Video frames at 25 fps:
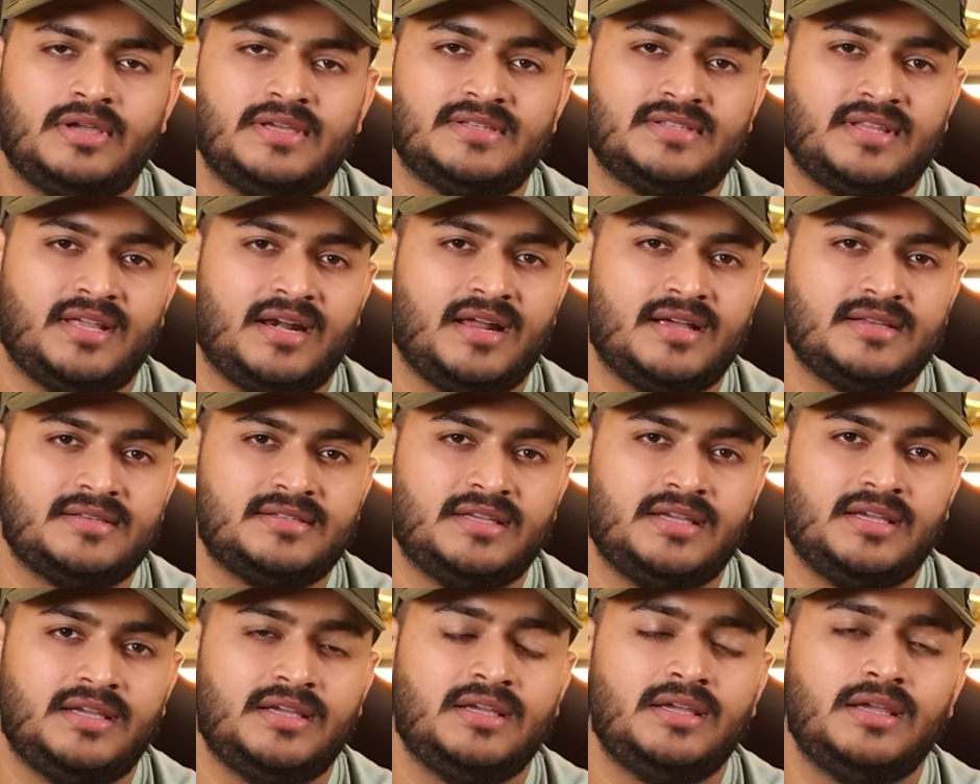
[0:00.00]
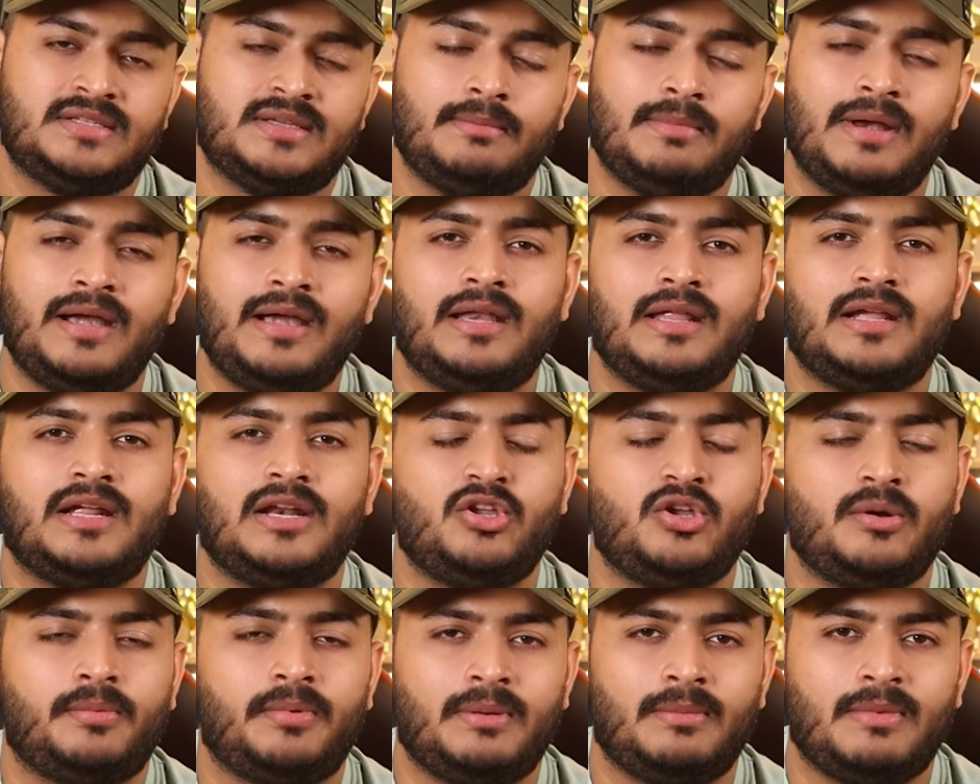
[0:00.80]
किस तरह से
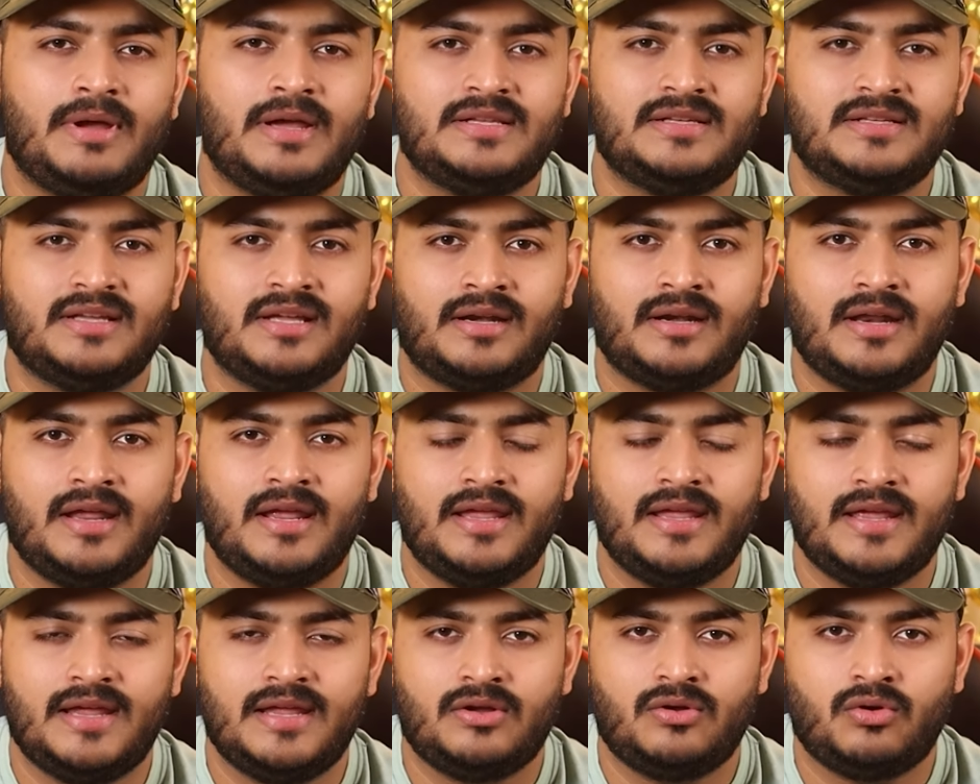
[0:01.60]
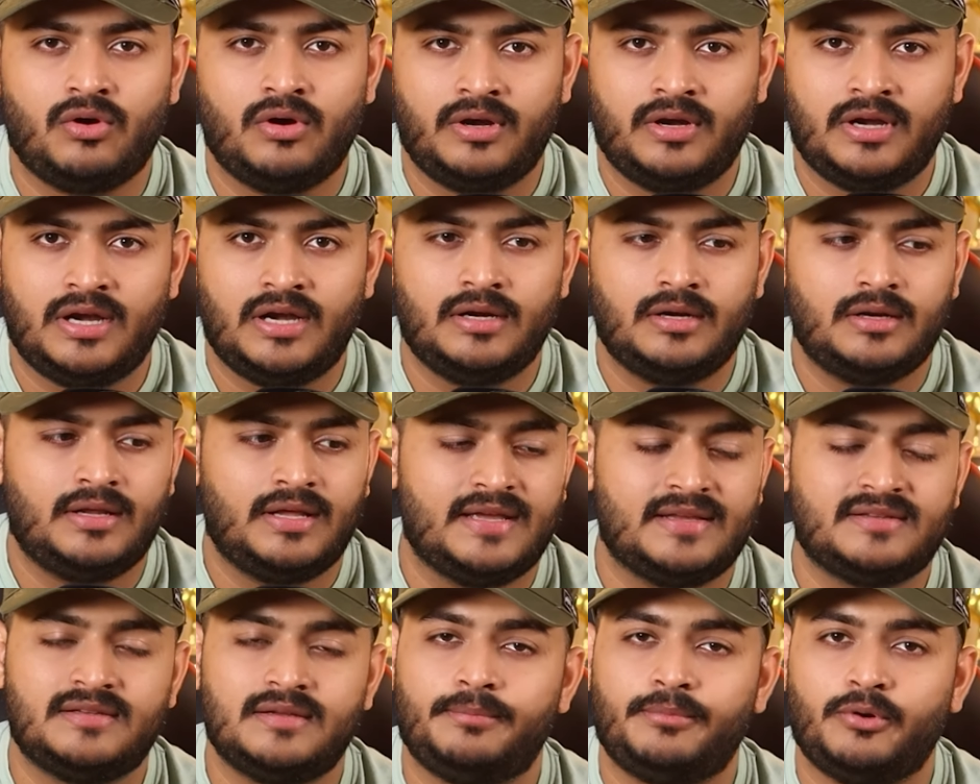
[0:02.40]
सिमेंटिकली ऑप्टिमाइज करना है ए कंटेंट
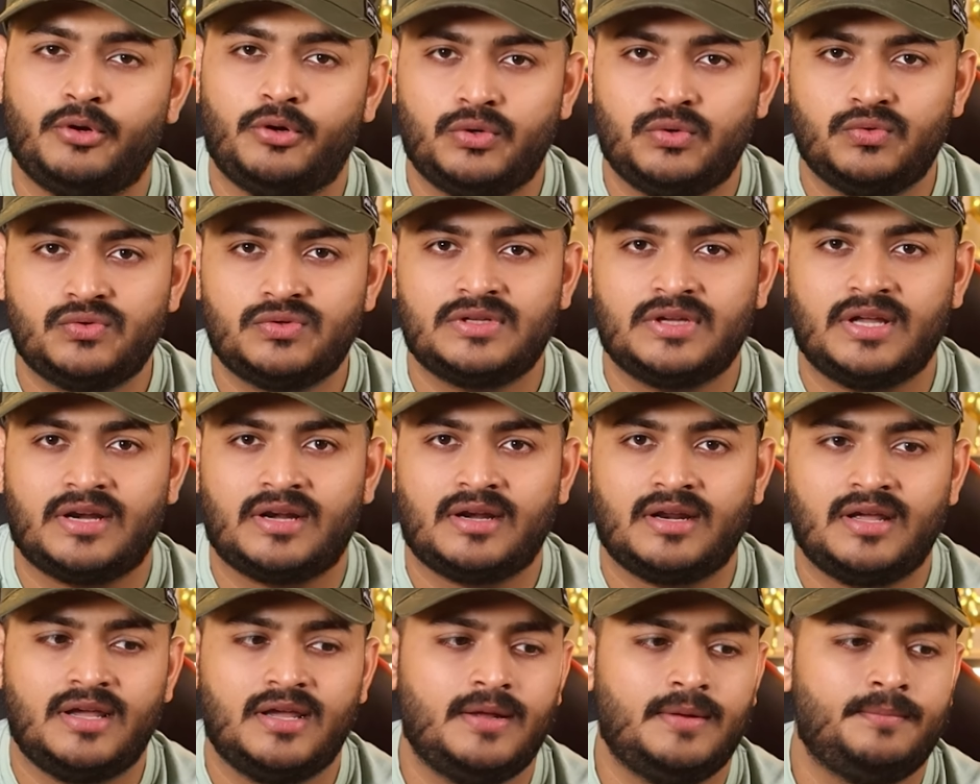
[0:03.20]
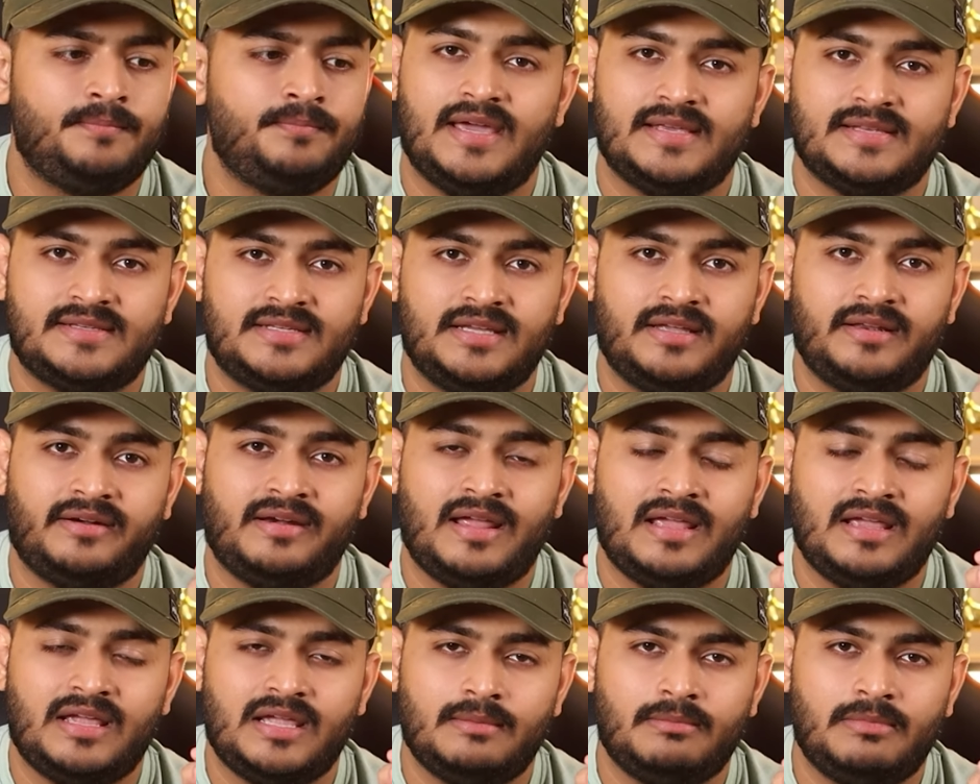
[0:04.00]
कैसे प्रोड्यूस करना है कैसे
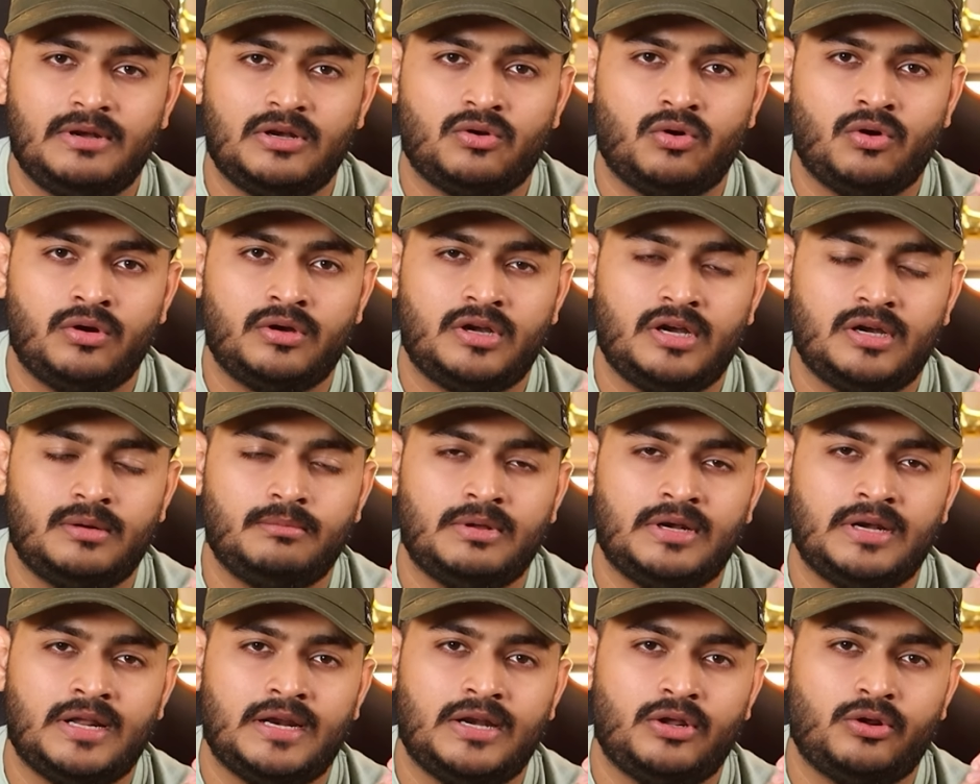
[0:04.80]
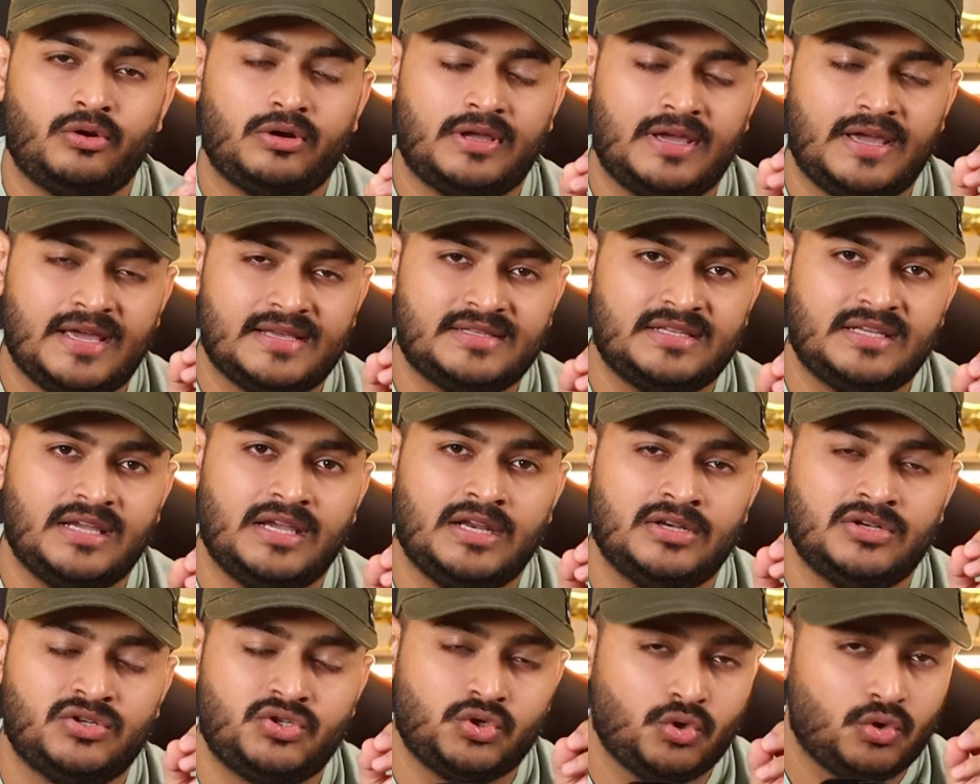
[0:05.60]
रैंकेबल कॉन्टेंट बनाना है और कैसे
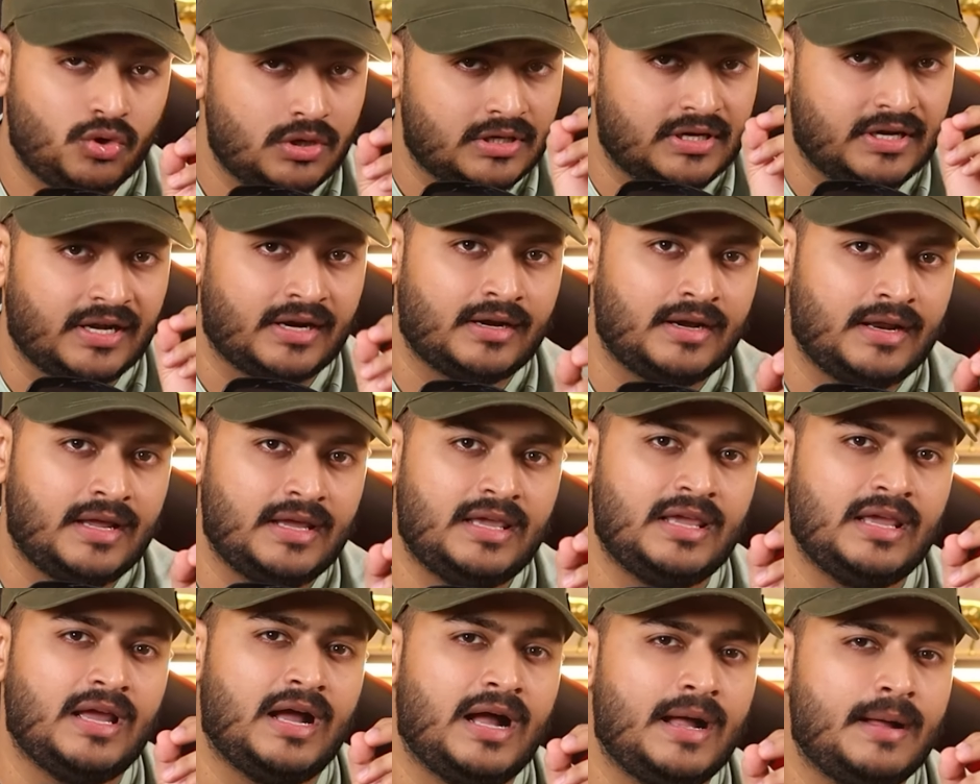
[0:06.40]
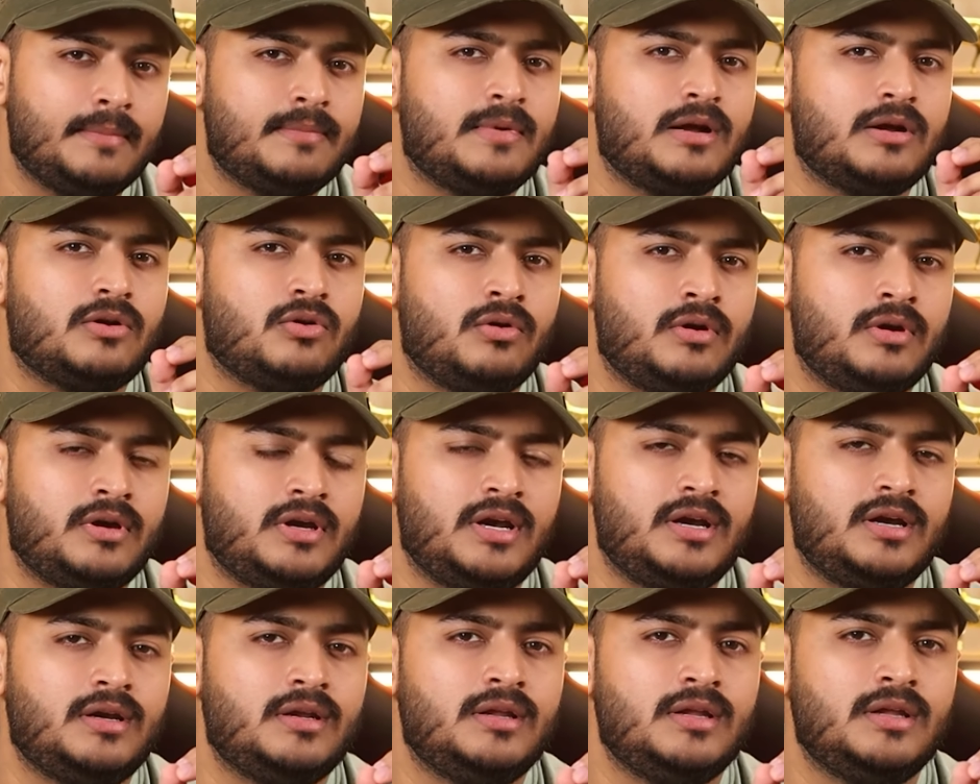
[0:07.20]
इंश्योर करना है कि आपका
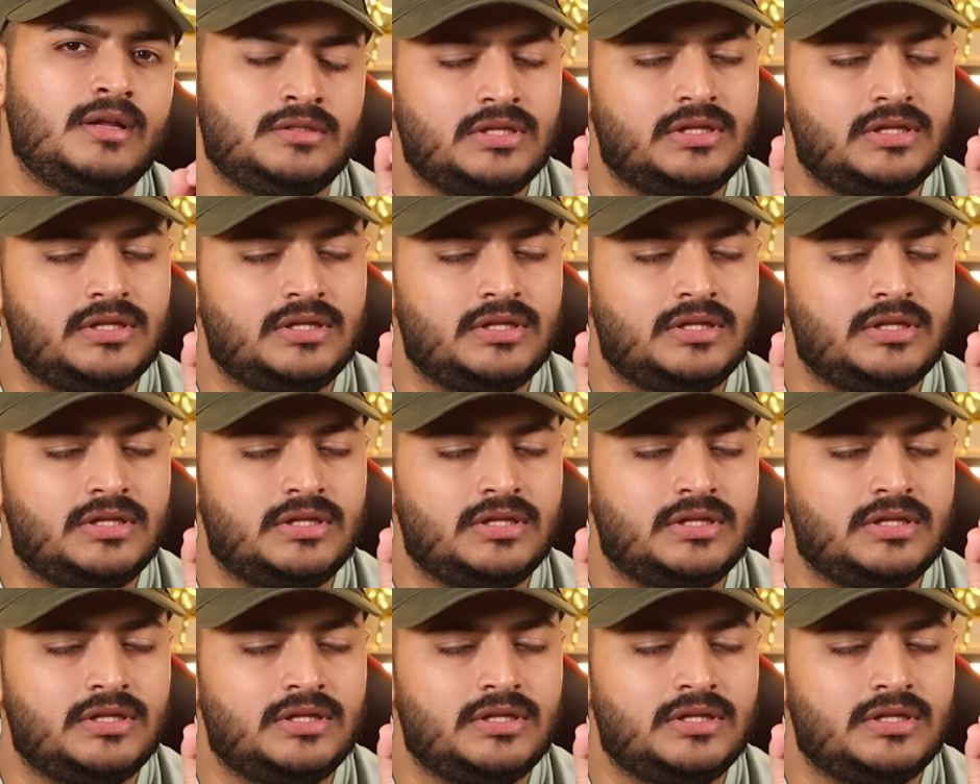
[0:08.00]
कॉन्टेंट